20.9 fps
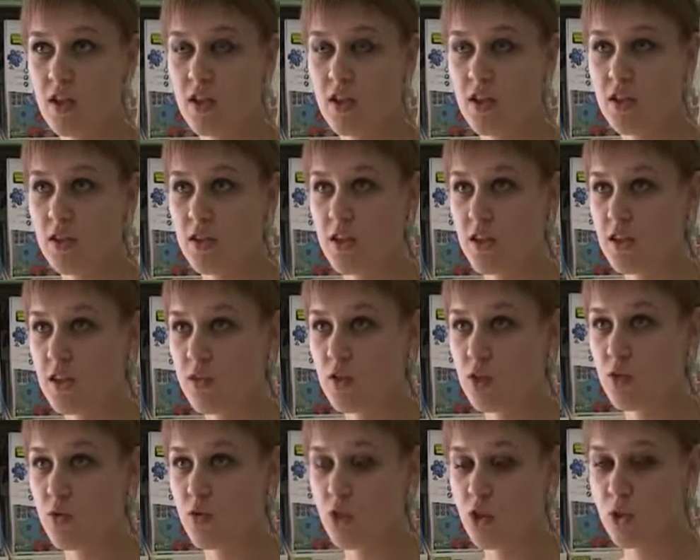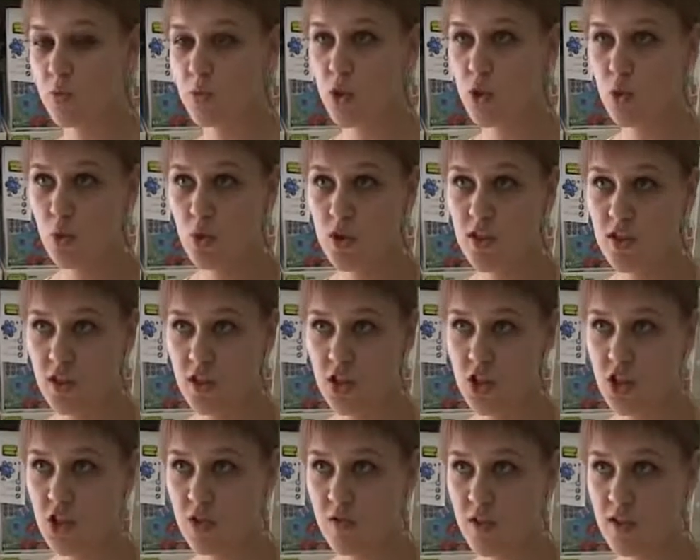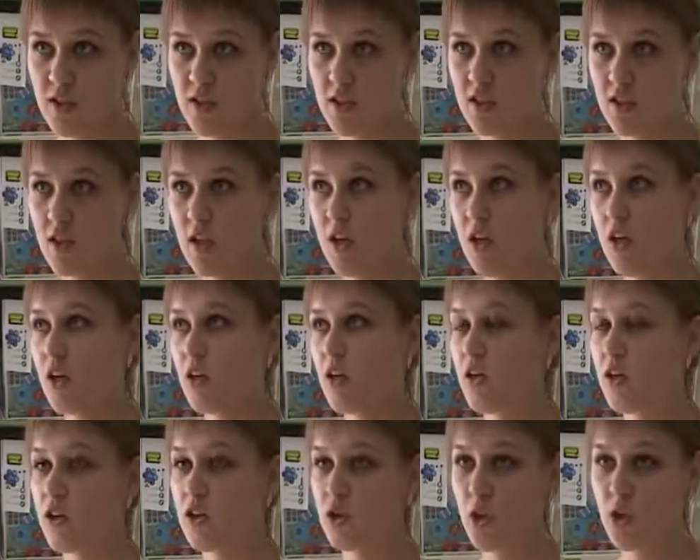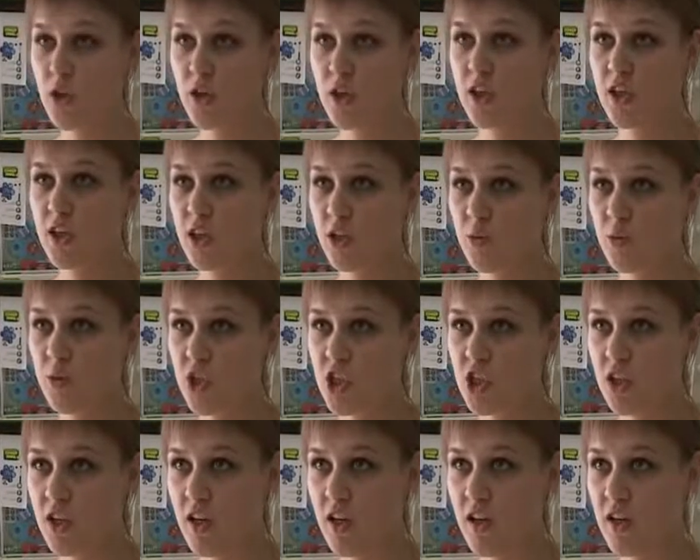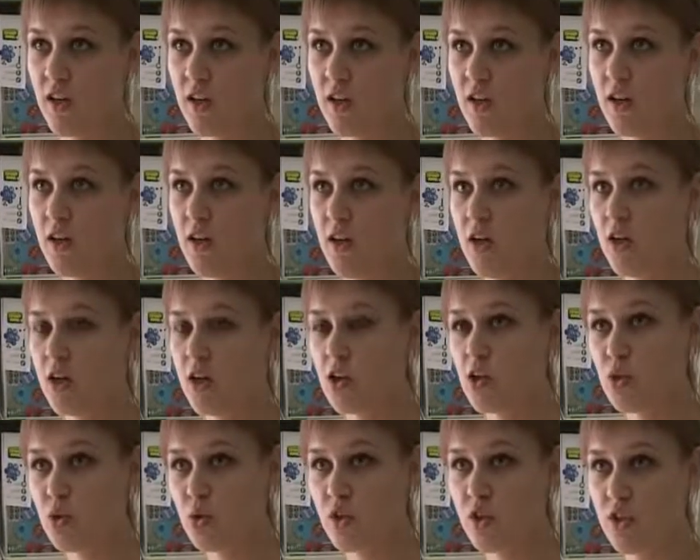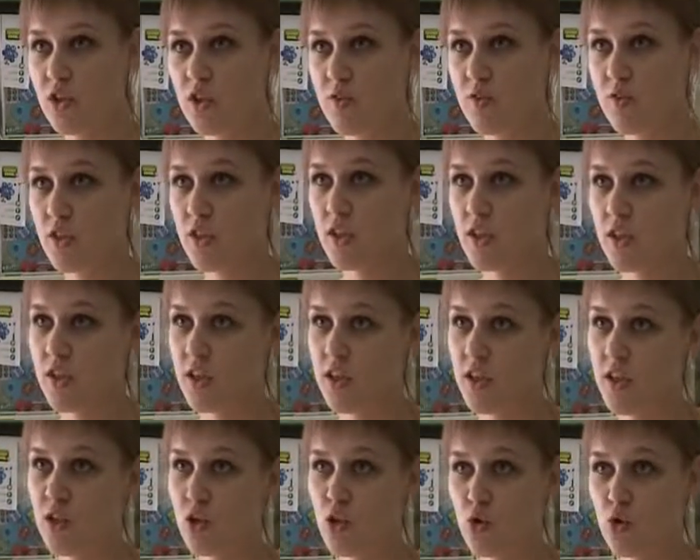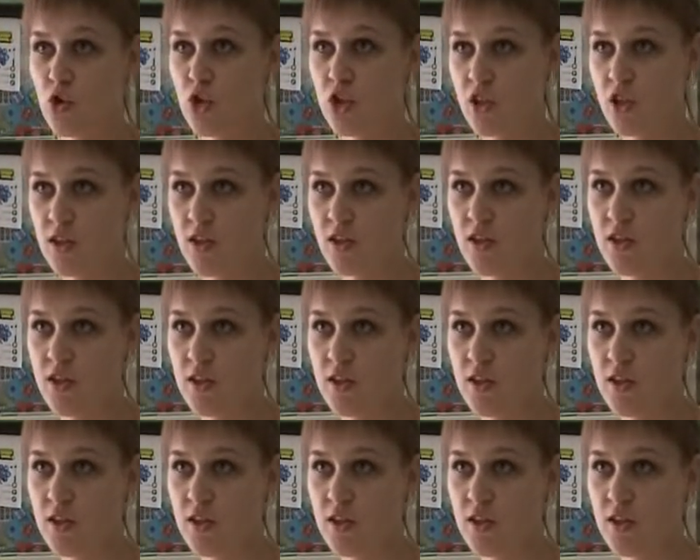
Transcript: игры на развитие вот именно усидчивости, э, логики, мышления, конструирования, какие-то сюжетные